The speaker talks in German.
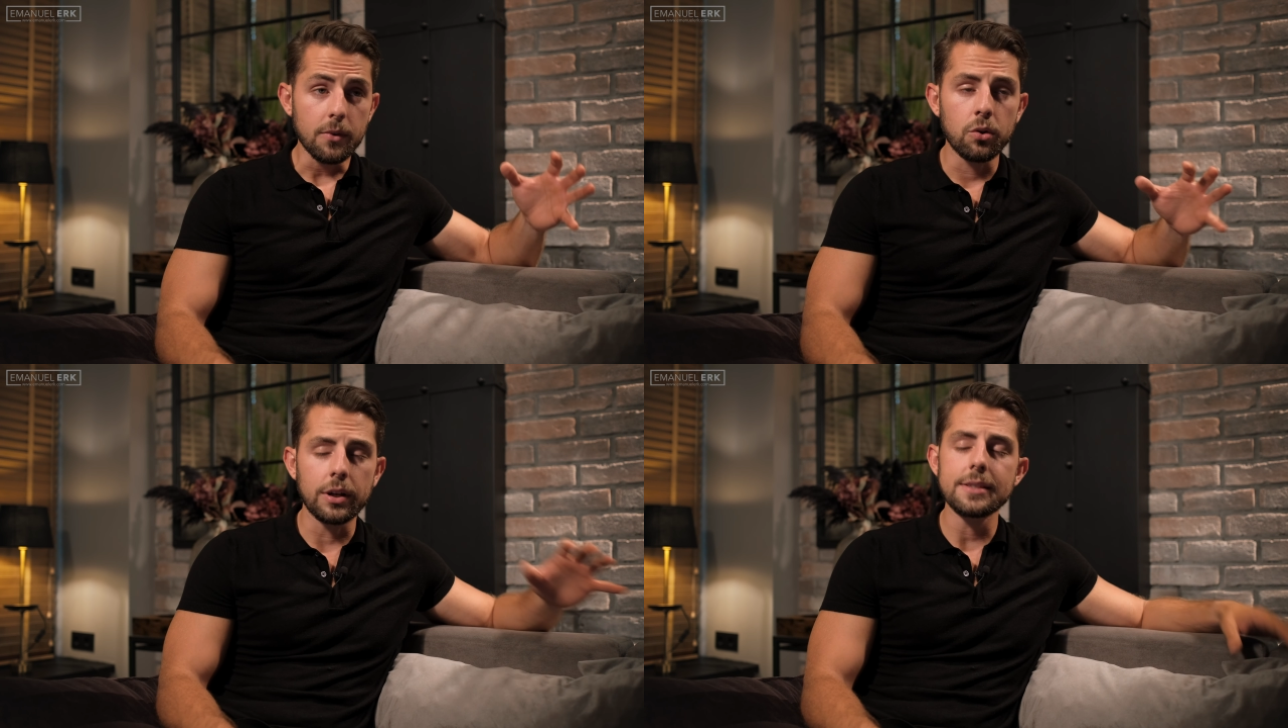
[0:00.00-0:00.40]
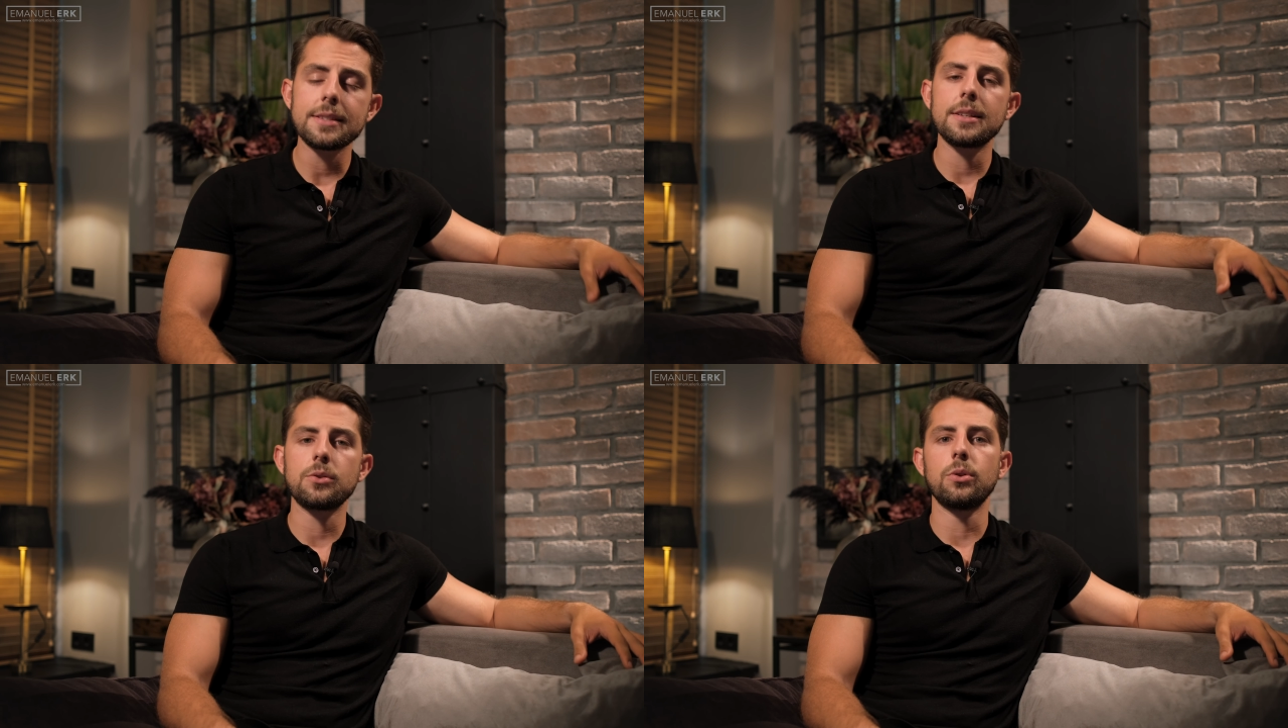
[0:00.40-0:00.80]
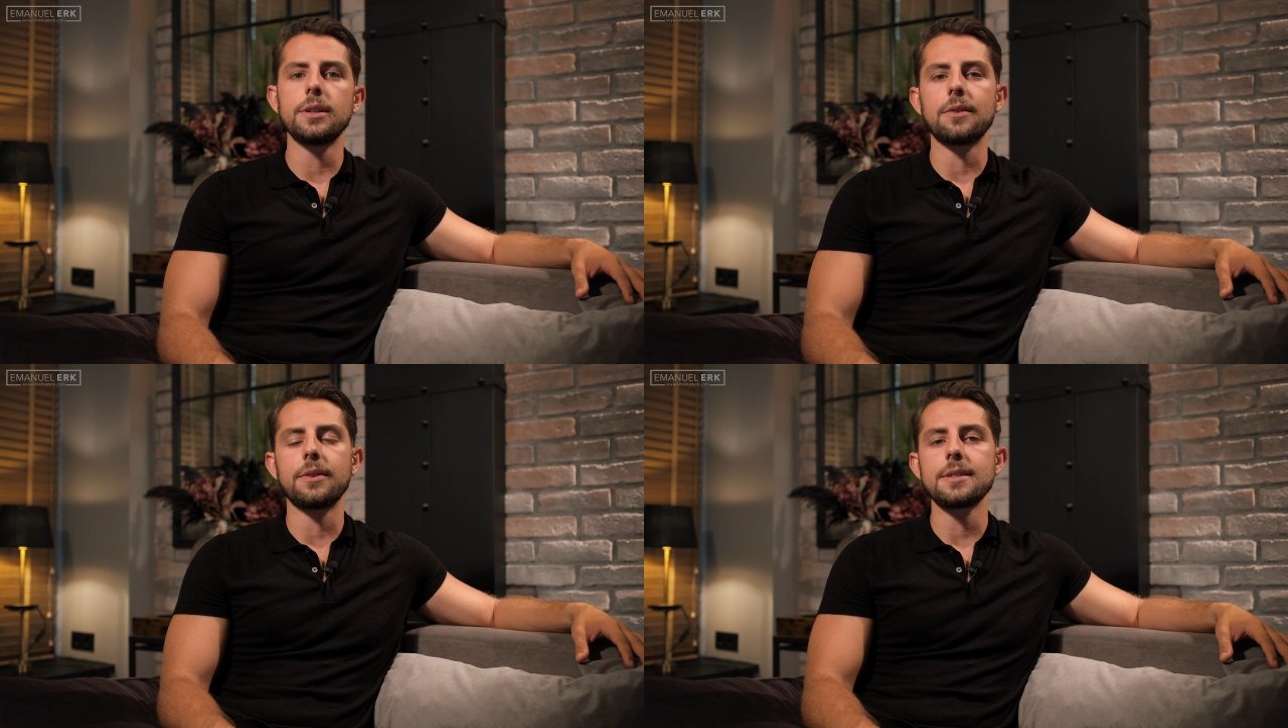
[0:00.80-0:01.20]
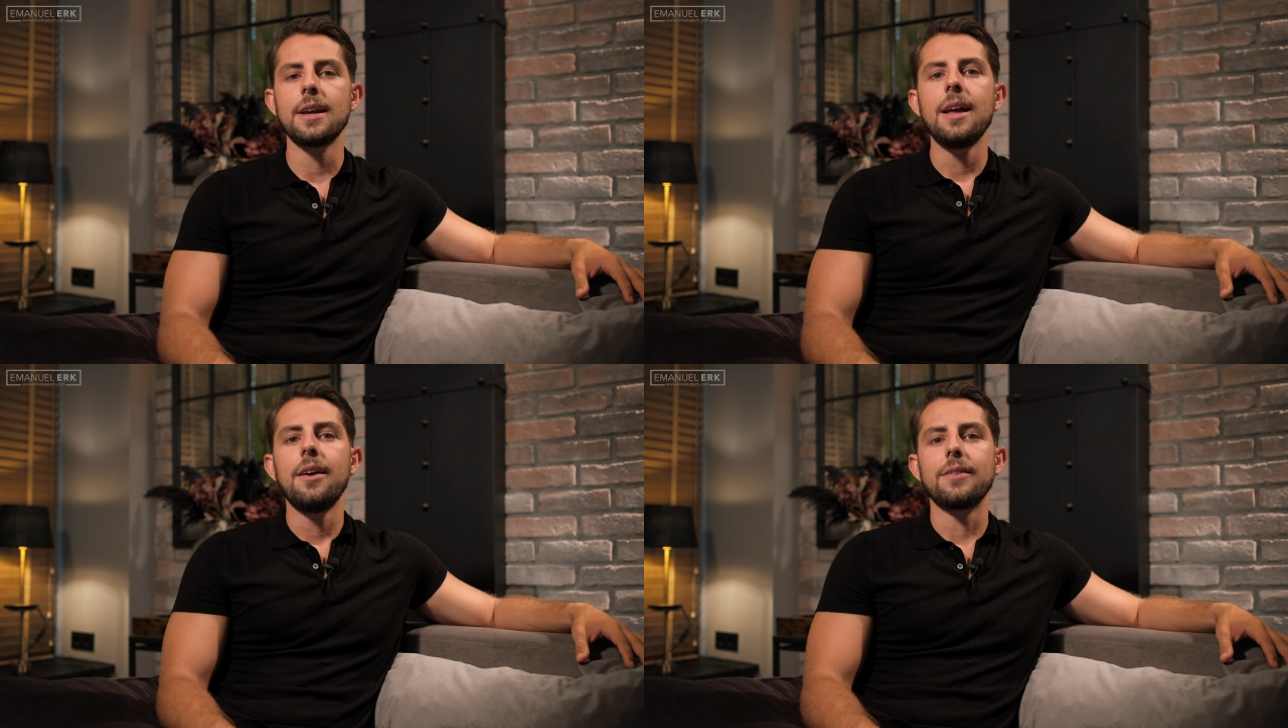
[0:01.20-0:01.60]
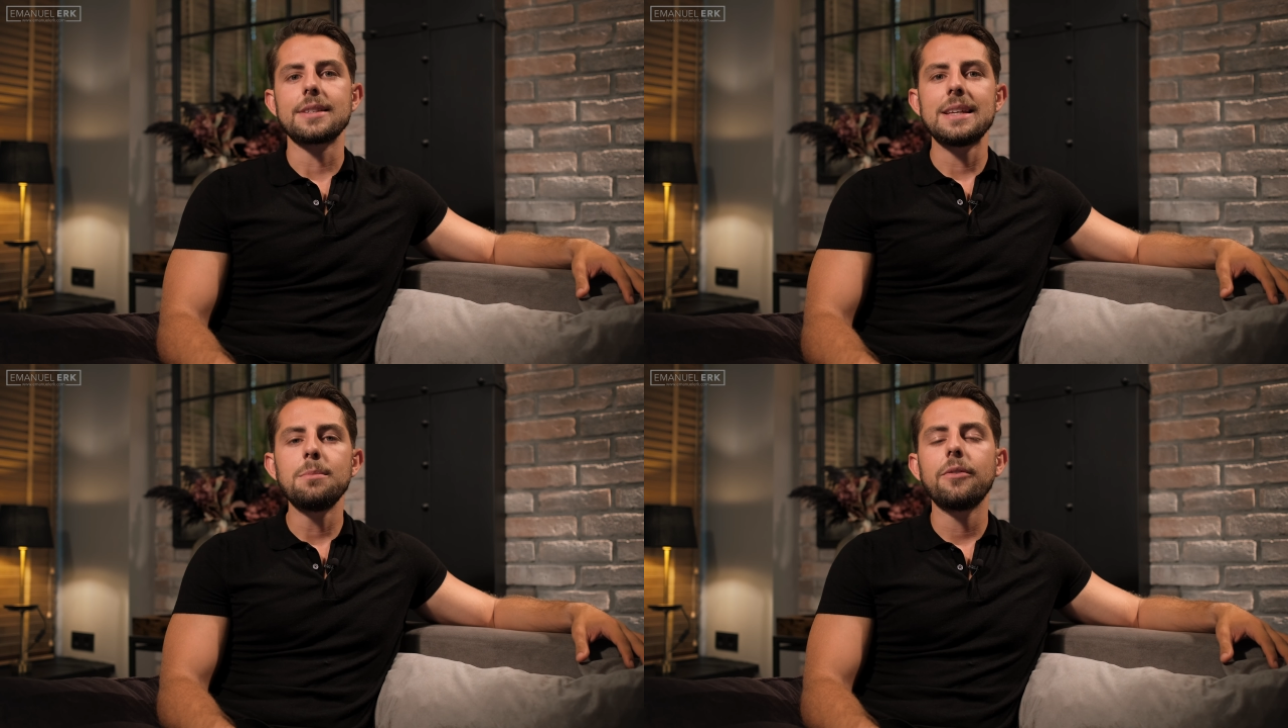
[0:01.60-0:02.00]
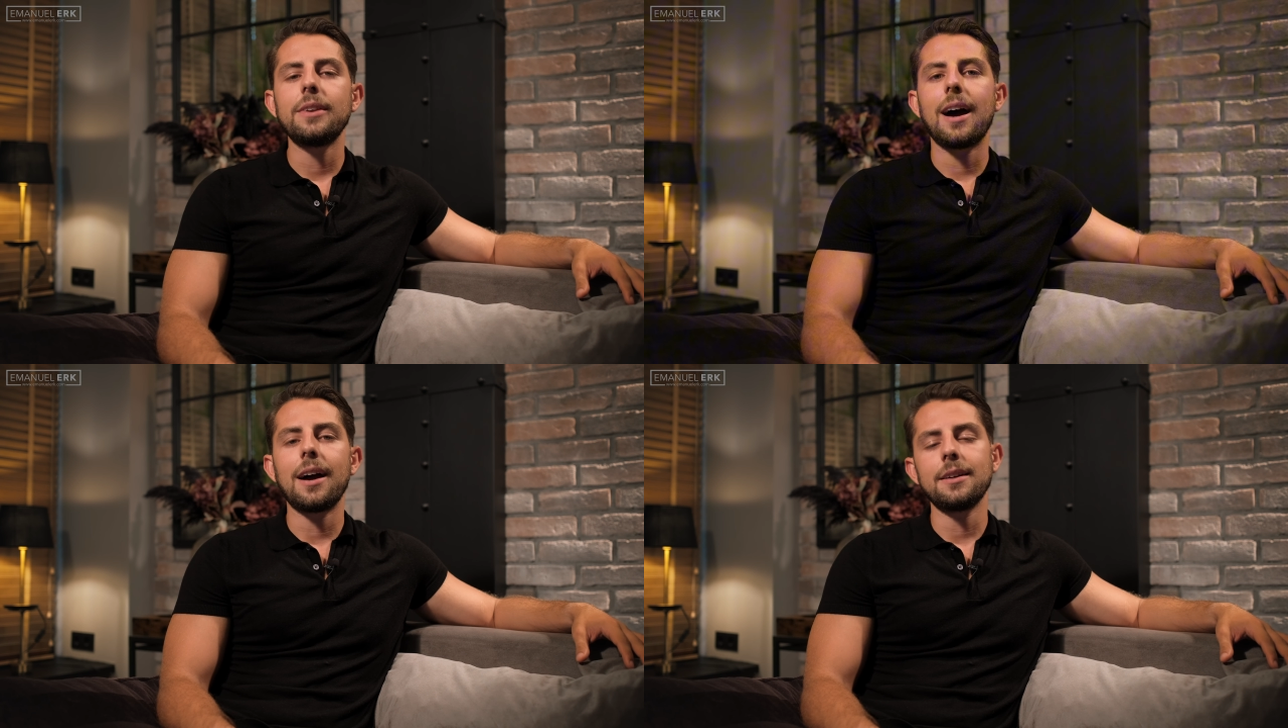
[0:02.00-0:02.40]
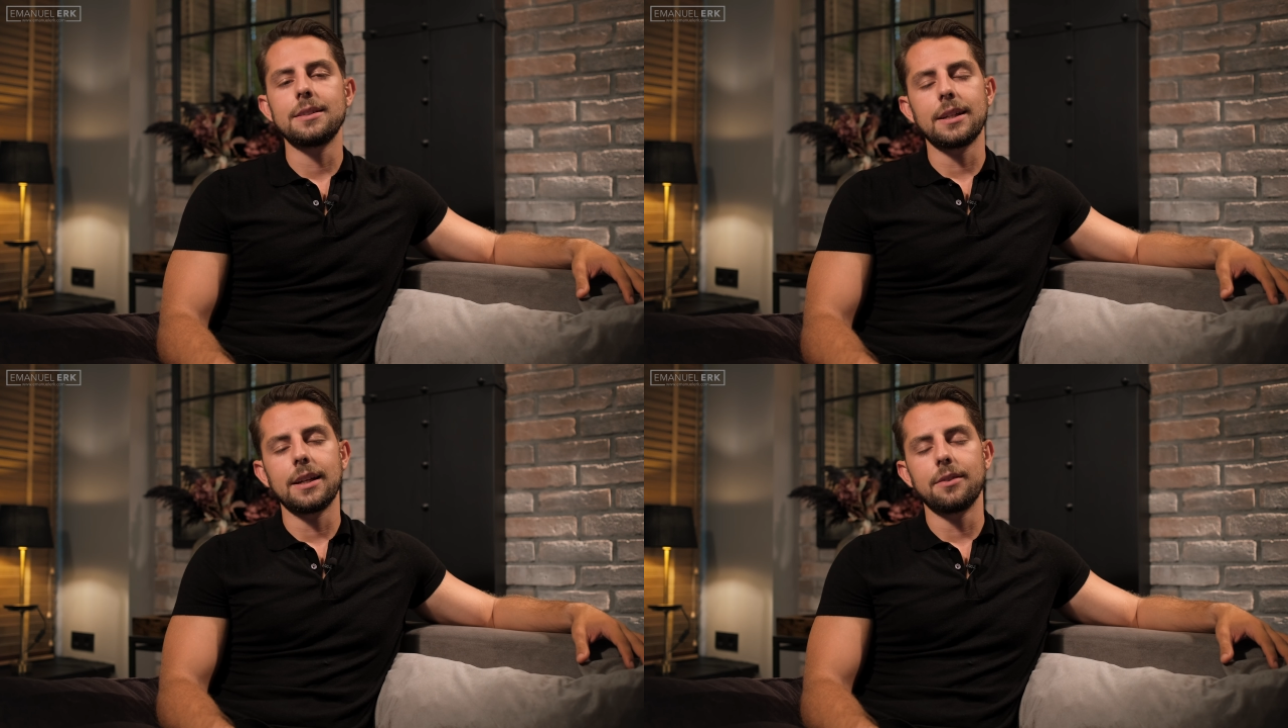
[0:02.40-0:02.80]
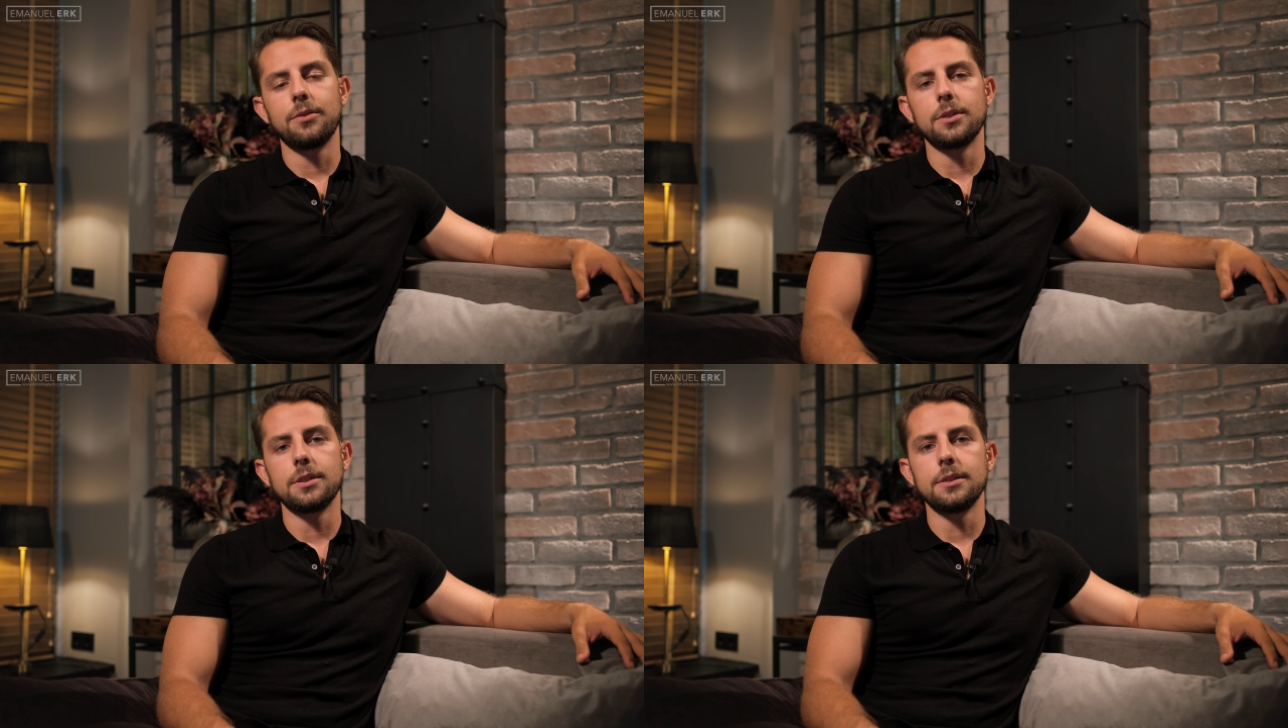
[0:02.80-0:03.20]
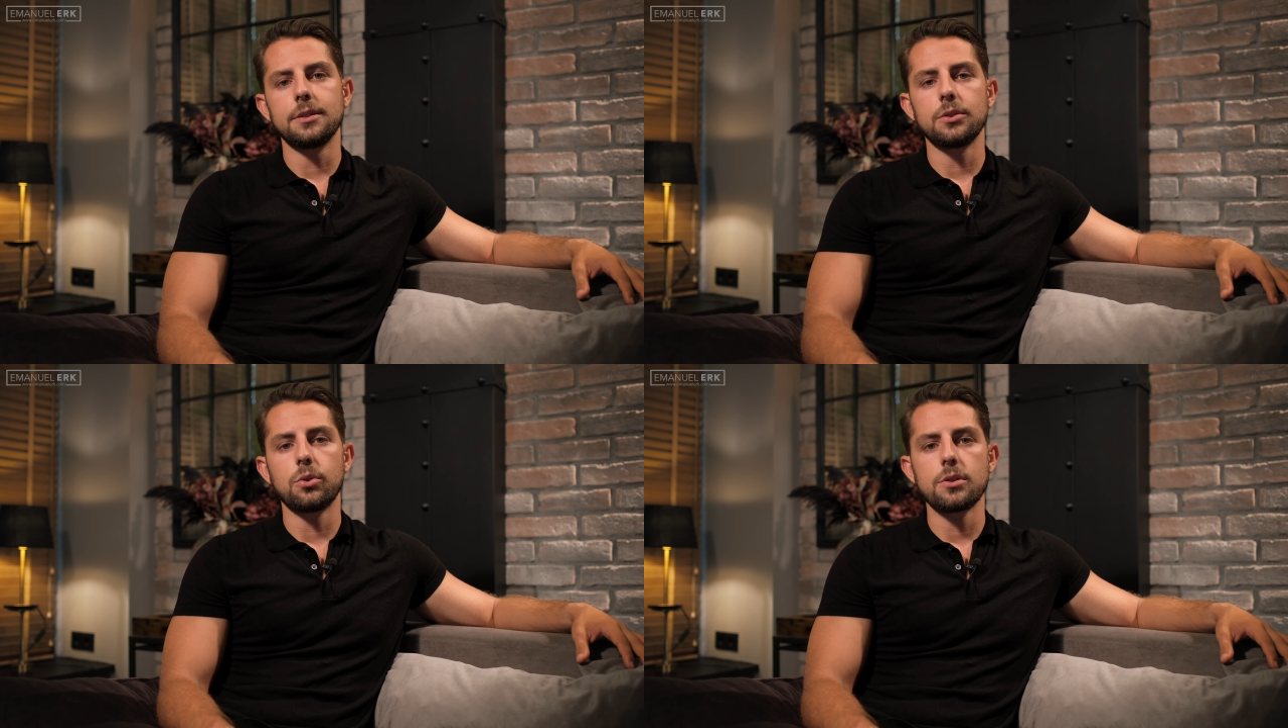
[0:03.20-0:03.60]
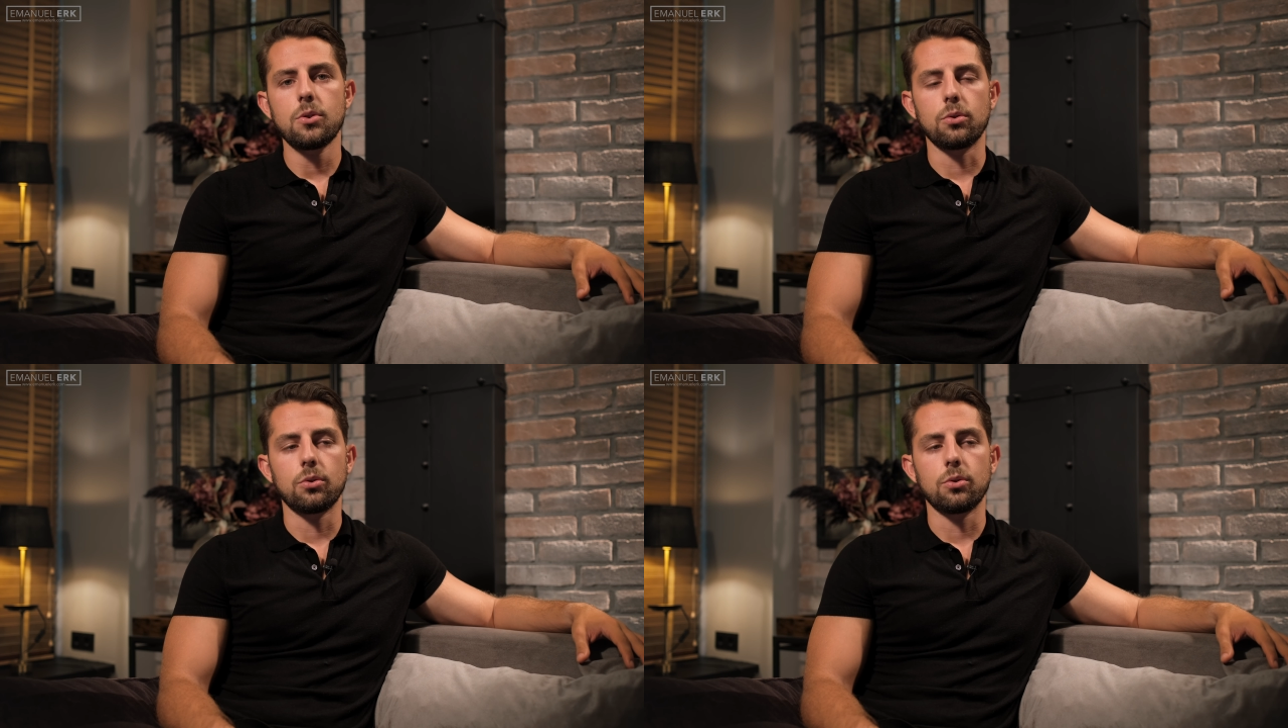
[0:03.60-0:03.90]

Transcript: Und das ist natürlich etwas, was immer wieder angetriggert wird in diesen Situationen.